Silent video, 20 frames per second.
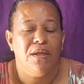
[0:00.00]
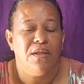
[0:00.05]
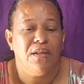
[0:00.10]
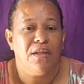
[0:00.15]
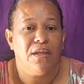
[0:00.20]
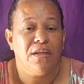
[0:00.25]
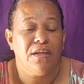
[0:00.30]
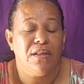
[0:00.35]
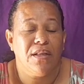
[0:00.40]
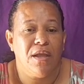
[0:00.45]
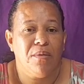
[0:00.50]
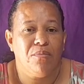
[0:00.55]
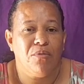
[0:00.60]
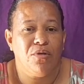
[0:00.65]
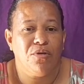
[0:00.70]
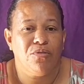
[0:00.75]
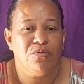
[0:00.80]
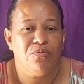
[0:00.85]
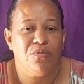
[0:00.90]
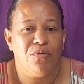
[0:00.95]
Nem que
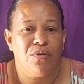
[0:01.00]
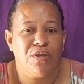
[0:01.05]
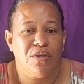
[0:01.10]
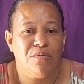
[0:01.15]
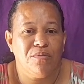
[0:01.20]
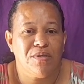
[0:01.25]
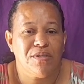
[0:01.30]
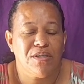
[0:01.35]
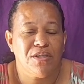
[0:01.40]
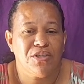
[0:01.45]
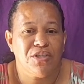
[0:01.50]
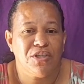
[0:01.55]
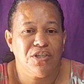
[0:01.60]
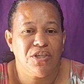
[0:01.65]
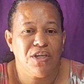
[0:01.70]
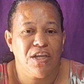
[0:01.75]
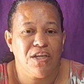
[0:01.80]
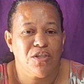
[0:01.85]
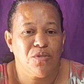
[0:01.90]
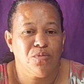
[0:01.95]
demora um pouquinho, mas a
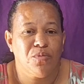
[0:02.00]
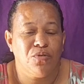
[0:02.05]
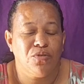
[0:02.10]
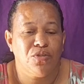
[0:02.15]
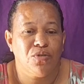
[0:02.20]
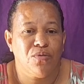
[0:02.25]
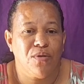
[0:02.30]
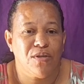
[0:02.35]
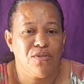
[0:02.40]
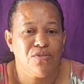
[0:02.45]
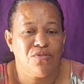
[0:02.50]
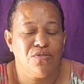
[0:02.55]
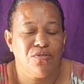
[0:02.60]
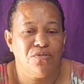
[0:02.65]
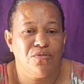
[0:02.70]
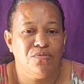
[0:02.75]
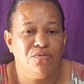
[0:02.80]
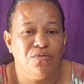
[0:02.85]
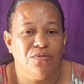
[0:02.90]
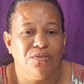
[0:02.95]
gente responde quase
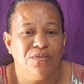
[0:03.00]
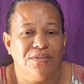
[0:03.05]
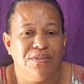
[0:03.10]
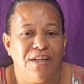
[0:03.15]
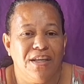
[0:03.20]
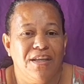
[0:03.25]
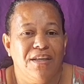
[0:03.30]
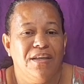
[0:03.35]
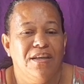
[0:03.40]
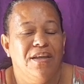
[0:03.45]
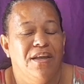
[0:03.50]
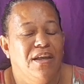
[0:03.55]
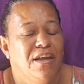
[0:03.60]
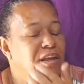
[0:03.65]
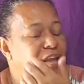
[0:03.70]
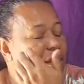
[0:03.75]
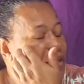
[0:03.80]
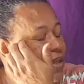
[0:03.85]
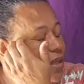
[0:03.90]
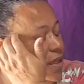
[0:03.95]
todo mundo, né?
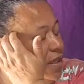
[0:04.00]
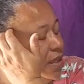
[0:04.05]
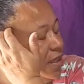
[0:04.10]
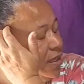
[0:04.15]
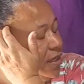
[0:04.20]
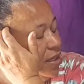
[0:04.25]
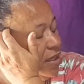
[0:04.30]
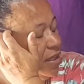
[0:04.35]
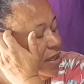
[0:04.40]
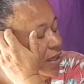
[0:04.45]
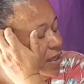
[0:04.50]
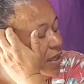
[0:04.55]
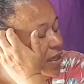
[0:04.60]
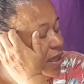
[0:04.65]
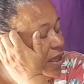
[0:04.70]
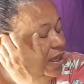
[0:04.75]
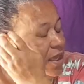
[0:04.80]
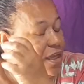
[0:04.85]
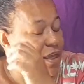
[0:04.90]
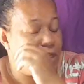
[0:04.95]
E
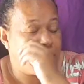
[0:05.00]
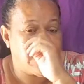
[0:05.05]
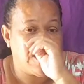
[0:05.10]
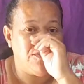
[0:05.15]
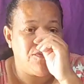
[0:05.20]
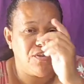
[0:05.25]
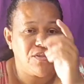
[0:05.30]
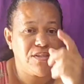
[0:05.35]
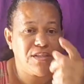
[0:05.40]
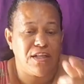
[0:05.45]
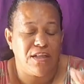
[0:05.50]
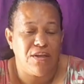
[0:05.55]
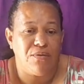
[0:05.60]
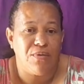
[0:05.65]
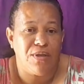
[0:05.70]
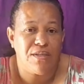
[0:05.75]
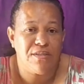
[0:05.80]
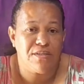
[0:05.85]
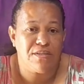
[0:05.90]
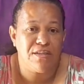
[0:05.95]
é, se você
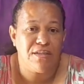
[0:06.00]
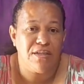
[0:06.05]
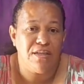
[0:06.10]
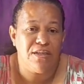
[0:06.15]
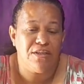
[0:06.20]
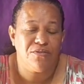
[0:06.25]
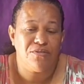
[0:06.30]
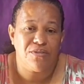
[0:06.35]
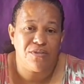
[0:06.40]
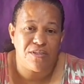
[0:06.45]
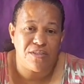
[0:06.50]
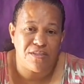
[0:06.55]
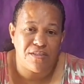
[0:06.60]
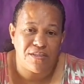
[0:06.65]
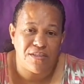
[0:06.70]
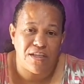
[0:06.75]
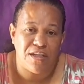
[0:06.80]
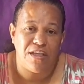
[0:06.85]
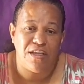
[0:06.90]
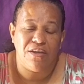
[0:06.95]
não é inscrito, se
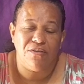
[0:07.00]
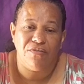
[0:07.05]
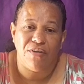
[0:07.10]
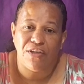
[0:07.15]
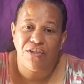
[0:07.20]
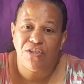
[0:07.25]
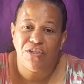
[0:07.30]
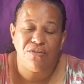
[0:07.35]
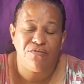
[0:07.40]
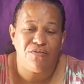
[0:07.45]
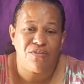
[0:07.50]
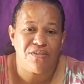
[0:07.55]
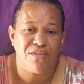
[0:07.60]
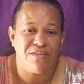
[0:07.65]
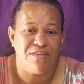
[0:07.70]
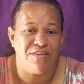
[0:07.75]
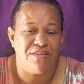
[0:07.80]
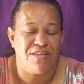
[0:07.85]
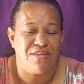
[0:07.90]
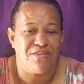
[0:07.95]
inscreva, ativa o
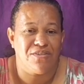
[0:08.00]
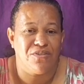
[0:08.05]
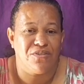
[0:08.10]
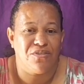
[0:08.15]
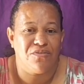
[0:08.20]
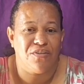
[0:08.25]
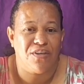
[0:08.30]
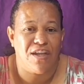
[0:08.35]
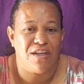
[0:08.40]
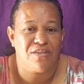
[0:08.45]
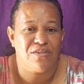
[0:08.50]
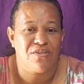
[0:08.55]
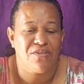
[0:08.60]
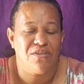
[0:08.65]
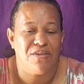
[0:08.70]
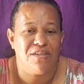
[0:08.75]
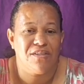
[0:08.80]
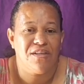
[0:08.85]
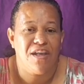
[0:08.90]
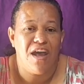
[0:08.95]
sininho das
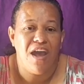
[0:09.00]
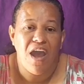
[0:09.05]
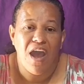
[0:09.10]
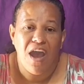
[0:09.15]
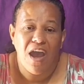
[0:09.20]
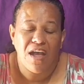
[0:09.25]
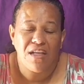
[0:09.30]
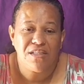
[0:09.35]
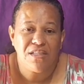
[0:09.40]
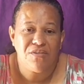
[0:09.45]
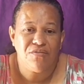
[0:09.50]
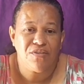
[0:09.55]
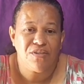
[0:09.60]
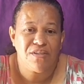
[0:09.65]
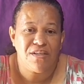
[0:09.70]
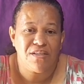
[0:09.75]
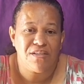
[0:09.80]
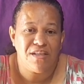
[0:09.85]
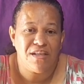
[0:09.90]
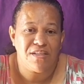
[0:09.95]
notificações. Assim
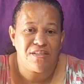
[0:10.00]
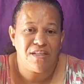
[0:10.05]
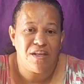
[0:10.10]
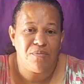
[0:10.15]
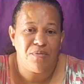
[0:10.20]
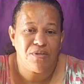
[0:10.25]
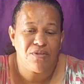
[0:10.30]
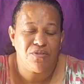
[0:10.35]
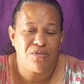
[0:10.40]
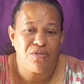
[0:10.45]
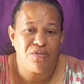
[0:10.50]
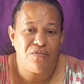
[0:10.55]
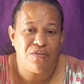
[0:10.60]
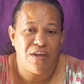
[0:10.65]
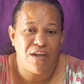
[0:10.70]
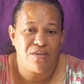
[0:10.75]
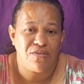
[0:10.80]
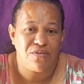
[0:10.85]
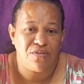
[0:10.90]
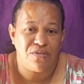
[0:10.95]
vocês recebem as
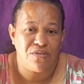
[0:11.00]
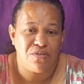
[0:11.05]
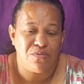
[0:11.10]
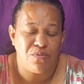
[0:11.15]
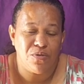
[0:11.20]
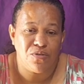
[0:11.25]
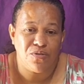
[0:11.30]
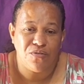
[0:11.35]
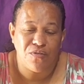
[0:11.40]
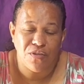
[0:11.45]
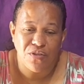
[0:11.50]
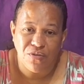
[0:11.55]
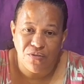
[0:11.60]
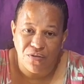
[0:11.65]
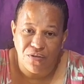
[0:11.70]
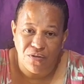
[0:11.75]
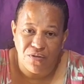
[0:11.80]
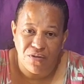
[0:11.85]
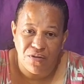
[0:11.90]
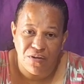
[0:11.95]
notificações dos meus vídeos
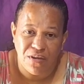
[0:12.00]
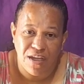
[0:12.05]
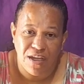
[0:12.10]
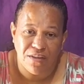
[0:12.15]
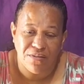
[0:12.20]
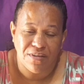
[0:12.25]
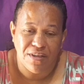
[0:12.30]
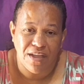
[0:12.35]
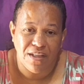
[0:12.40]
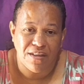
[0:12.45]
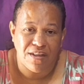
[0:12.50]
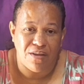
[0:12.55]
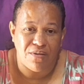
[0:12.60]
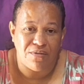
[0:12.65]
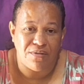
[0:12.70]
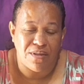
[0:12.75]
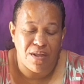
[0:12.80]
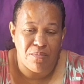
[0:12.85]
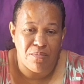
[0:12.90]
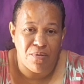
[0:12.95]
quando eu colocar no canal,
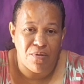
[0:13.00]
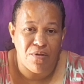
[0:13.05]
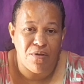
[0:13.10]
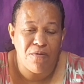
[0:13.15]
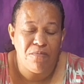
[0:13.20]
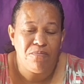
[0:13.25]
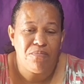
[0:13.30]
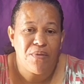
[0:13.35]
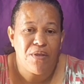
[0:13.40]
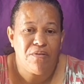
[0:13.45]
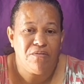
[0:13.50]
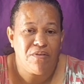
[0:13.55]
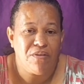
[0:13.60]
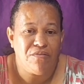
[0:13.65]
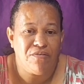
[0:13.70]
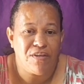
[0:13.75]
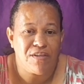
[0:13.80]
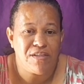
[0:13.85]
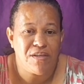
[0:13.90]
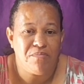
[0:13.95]
tá bom?
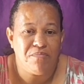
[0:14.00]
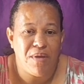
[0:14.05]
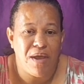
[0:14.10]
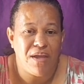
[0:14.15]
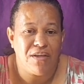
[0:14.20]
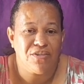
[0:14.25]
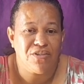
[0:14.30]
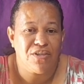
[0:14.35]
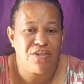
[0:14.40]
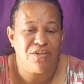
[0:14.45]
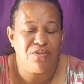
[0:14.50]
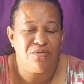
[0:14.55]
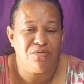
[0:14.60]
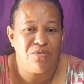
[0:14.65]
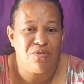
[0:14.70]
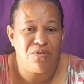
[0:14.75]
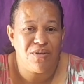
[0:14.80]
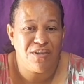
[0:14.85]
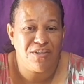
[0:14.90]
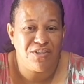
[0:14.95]
Vem fazer parte aí do
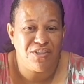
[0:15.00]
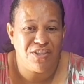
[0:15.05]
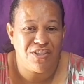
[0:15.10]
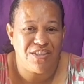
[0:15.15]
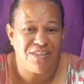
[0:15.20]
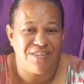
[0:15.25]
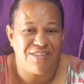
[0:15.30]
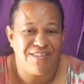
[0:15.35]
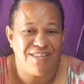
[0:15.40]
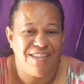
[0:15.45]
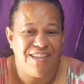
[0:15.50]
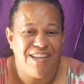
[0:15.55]
meu cantinho.